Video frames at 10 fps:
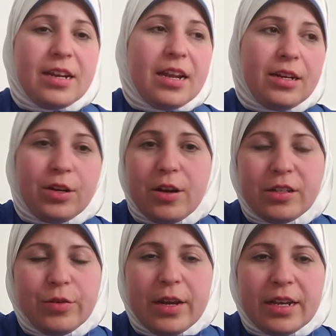لان
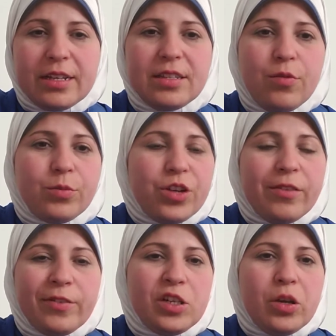خدوا الاجازه ومش
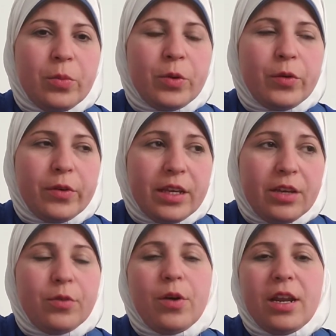عارفين يعملوا
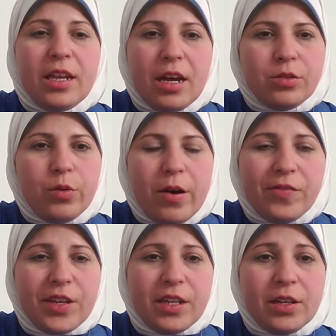ايه ولا يقضوها
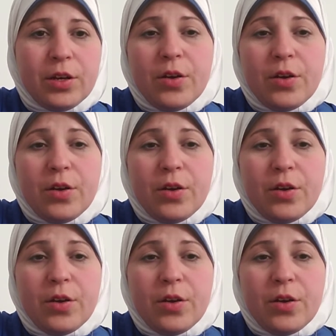فين